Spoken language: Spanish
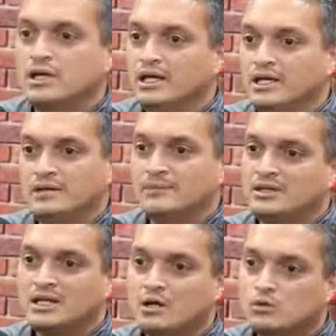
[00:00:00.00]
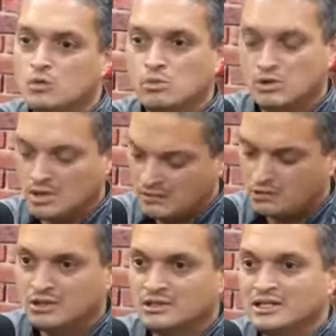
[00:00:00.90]
eh, mantengas unos buenos
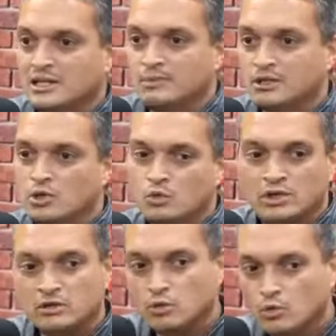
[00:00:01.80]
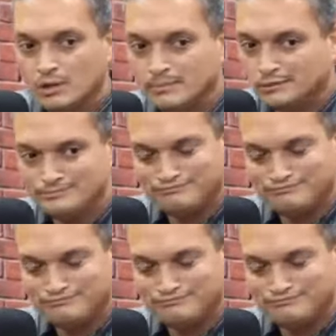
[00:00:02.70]
hábitos de entrenamiento, cuides tu cuerpo.